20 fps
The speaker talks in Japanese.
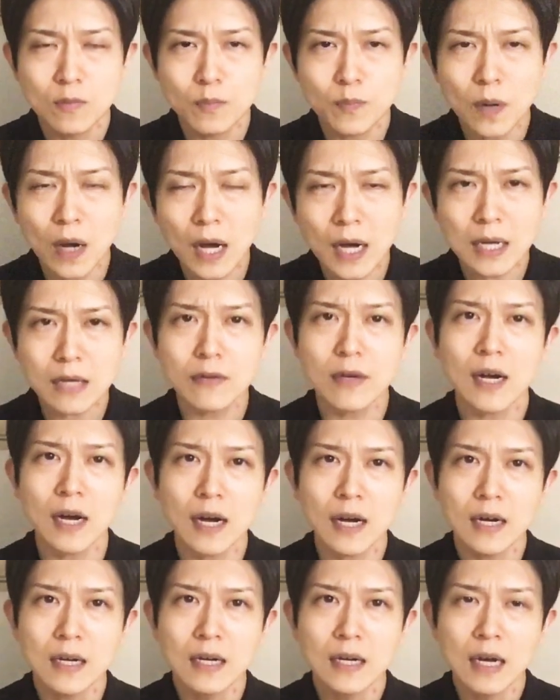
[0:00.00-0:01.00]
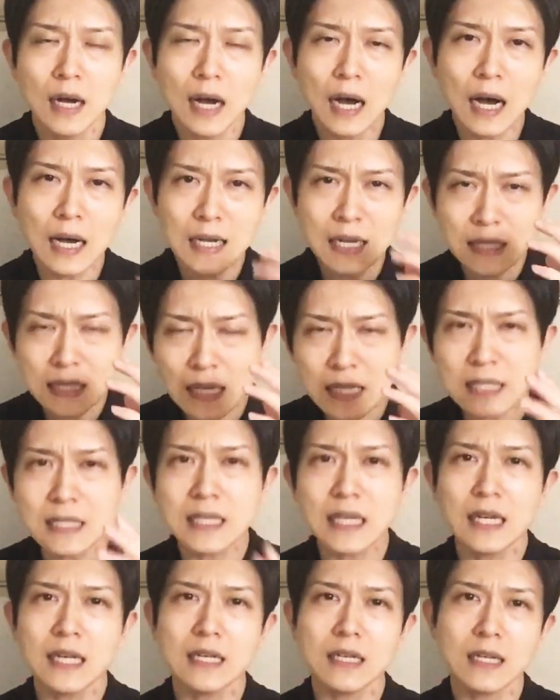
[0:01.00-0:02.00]
場合は、あなたに
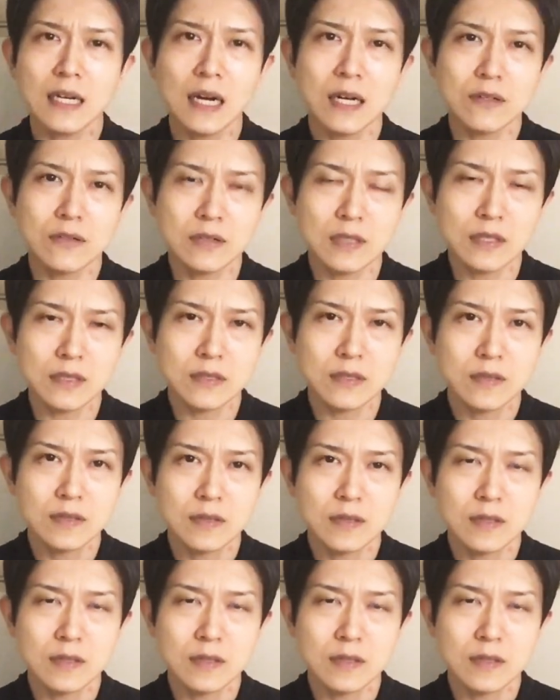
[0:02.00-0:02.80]
原因があるんです。